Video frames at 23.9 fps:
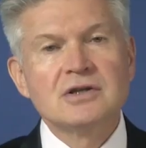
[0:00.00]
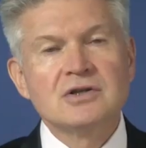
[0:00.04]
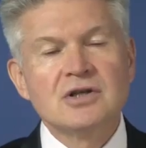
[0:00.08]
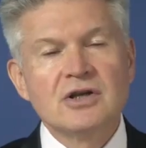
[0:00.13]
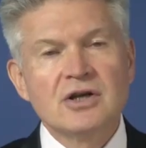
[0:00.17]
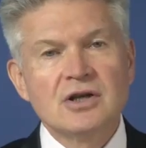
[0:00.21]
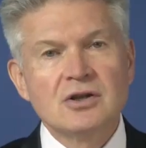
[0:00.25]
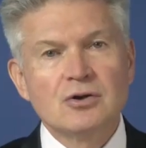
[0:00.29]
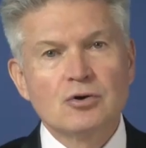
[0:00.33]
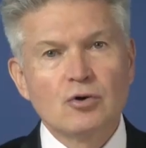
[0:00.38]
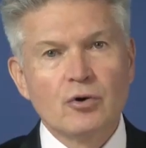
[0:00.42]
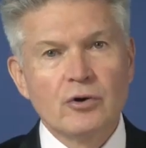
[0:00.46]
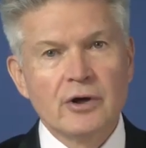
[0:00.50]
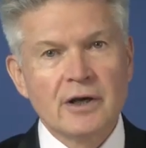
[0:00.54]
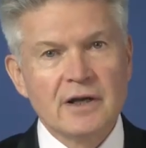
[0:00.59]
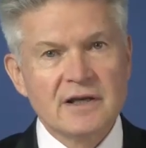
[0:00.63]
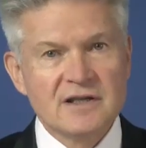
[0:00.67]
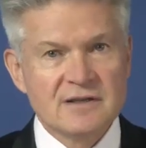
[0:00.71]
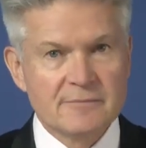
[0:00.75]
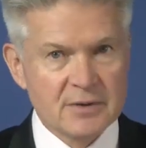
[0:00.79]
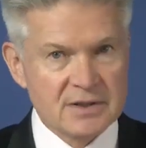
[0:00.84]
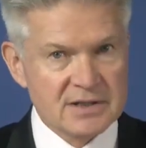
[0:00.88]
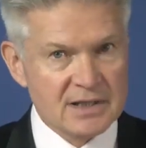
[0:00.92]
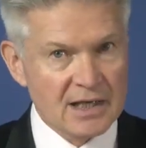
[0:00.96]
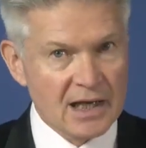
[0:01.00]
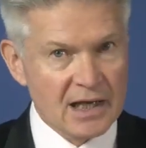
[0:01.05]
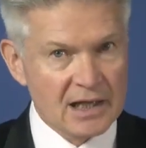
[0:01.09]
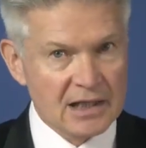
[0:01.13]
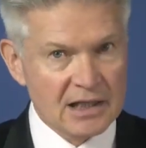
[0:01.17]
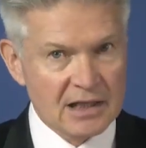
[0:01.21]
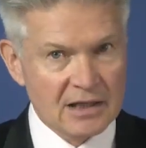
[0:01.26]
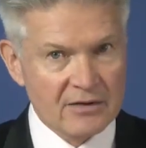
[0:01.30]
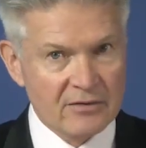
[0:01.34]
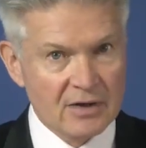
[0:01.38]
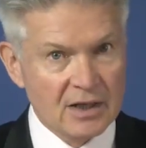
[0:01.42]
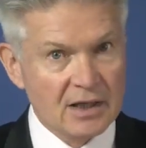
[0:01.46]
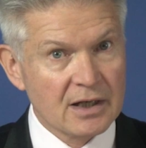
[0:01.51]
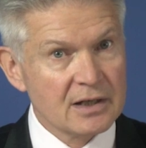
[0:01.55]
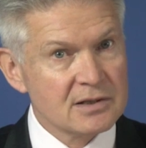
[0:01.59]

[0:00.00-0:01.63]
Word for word: на территории специального